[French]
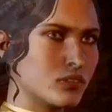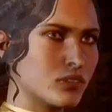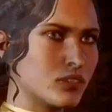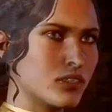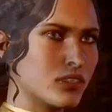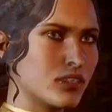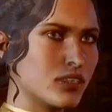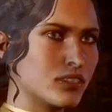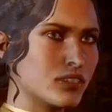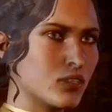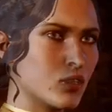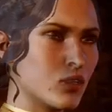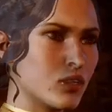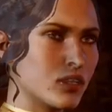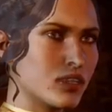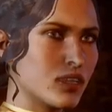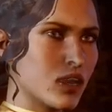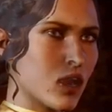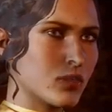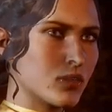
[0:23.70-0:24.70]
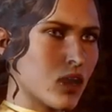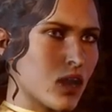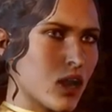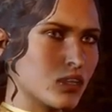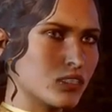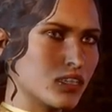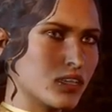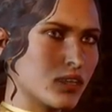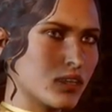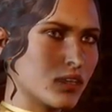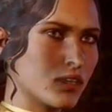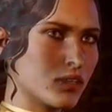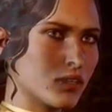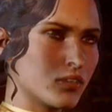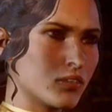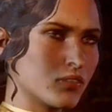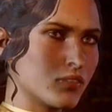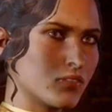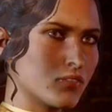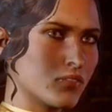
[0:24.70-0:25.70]
Ceux qui ont mal agi.
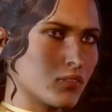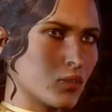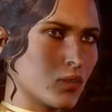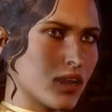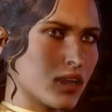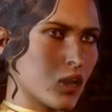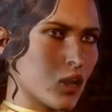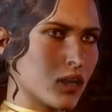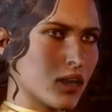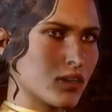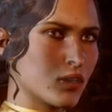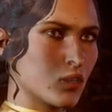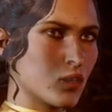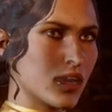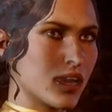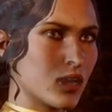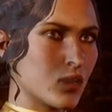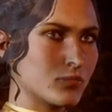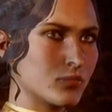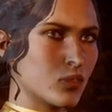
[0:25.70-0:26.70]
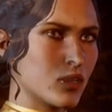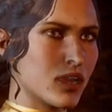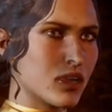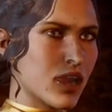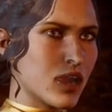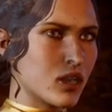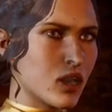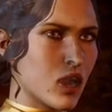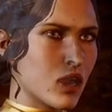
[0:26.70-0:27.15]
Vous les connaîtrez au moins de nom.